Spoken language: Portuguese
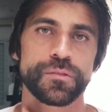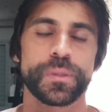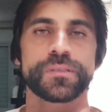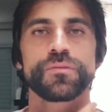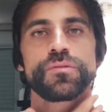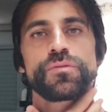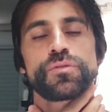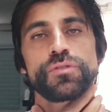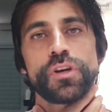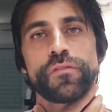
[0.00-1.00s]
O
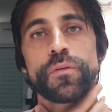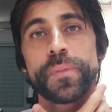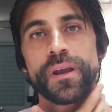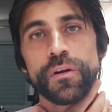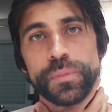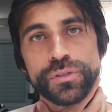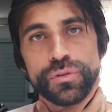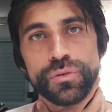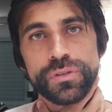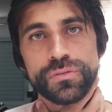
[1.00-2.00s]
cirurgião vai operar o
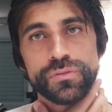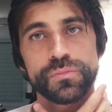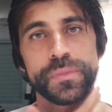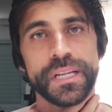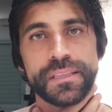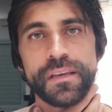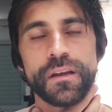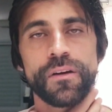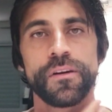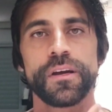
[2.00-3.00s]
pescoço,
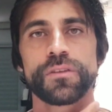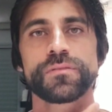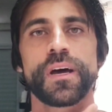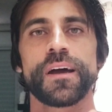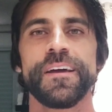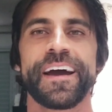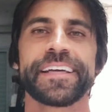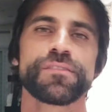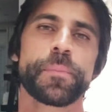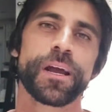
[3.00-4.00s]
bilateral, não dá.
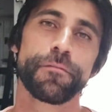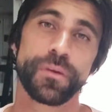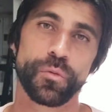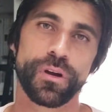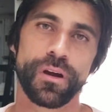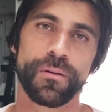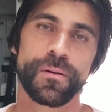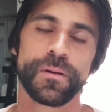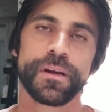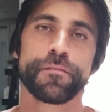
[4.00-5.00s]
Aí você vai pegar
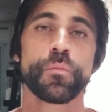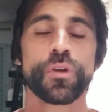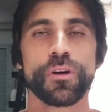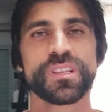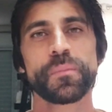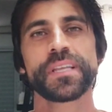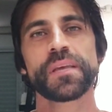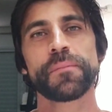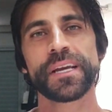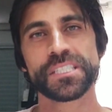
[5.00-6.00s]
femoral, femoral também
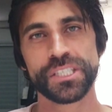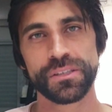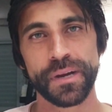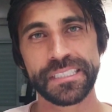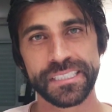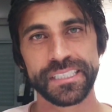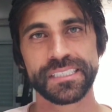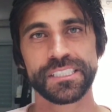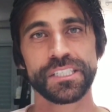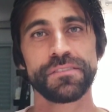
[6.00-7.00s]
tem mais, mais
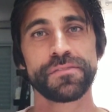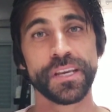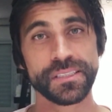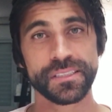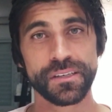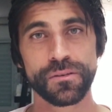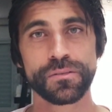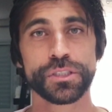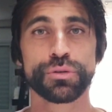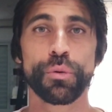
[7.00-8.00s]
chance de
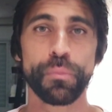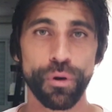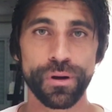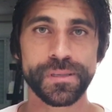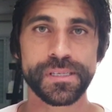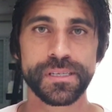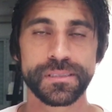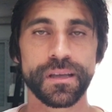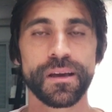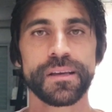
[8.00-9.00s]
infecção, de trombose,
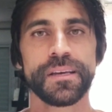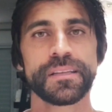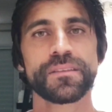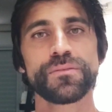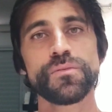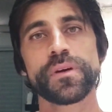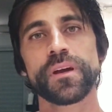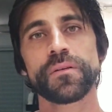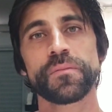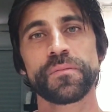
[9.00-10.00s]
tá? Então não
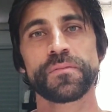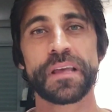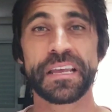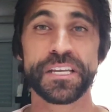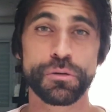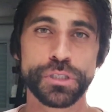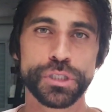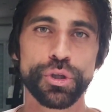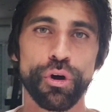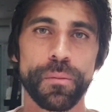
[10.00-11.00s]
é, é região de
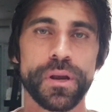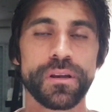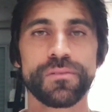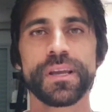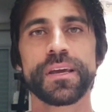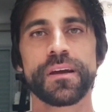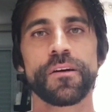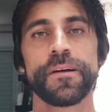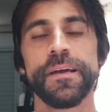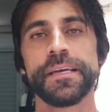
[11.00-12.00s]
dobra, não é
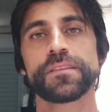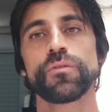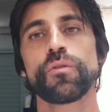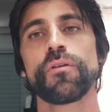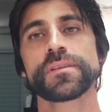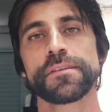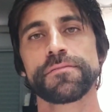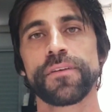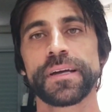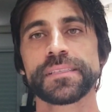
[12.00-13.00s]
legal. Então qual que você
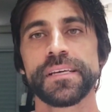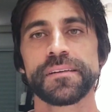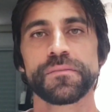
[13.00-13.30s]
faz?